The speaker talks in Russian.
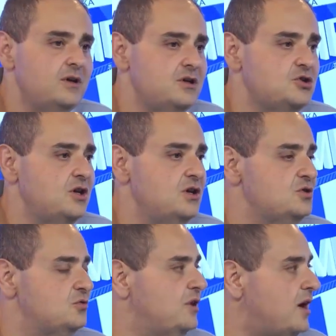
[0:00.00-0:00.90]
решение
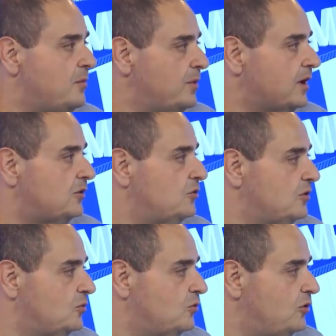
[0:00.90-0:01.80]
суда, по
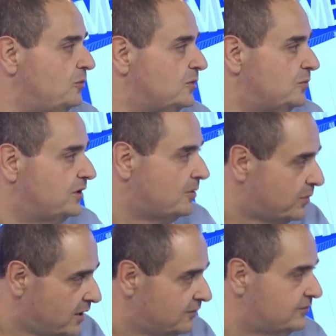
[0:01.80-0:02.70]
которому Ольмерт был
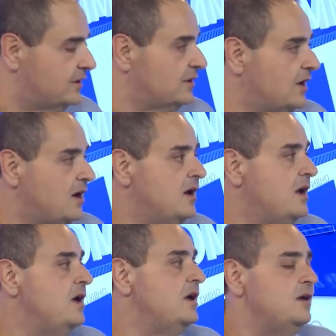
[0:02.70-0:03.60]
оправдан. Да?
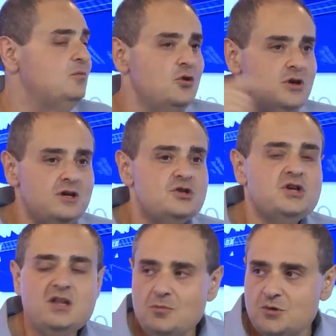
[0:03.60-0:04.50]
И многие
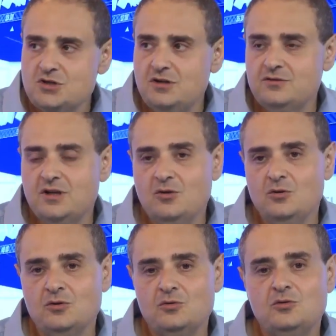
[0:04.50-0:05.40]
решения пошли в
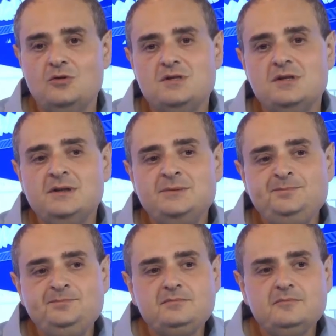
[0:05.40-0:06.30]
догонку. То есть
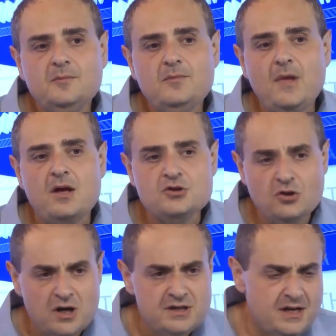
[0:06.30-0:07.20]

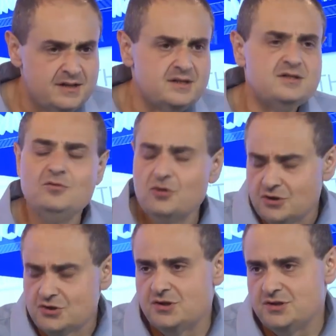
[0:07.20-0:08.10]
что касается
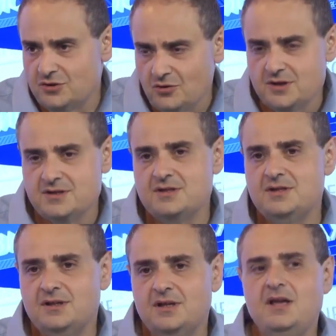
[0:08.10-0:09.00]
сегодняшней ситуации с
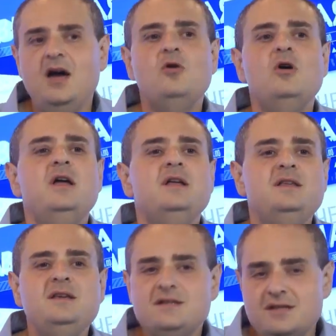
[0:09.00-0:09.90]
Нетаньяу,
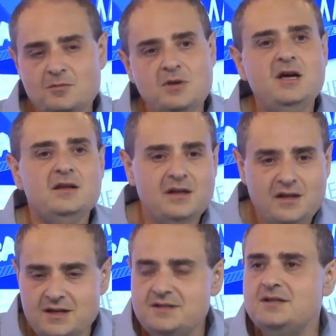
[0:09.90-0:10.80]
несомненно,
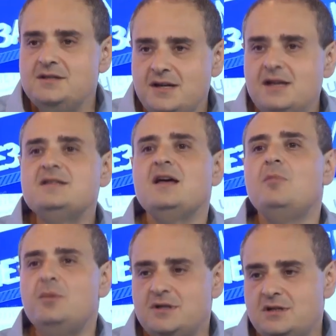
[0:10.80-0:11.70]
есть интерес
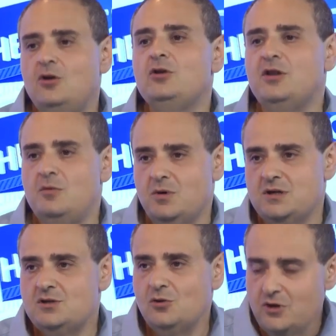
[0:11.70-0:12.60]
определенной
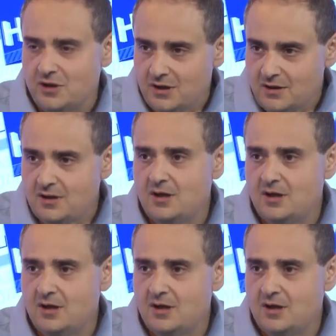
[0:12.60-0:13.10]
прослойки,